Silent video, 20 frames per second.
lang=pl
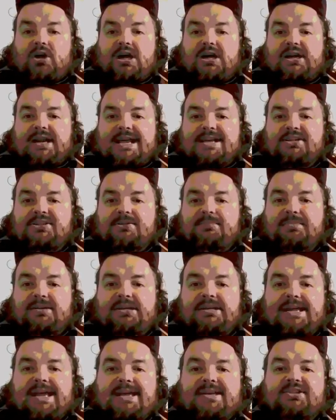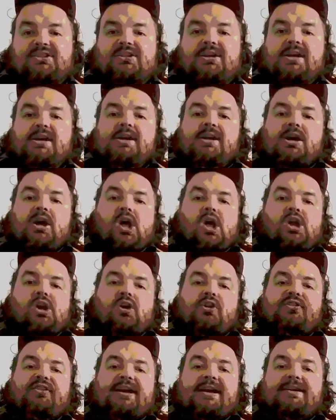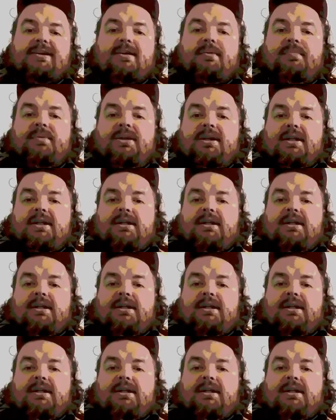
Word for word: reżim jest rodzajem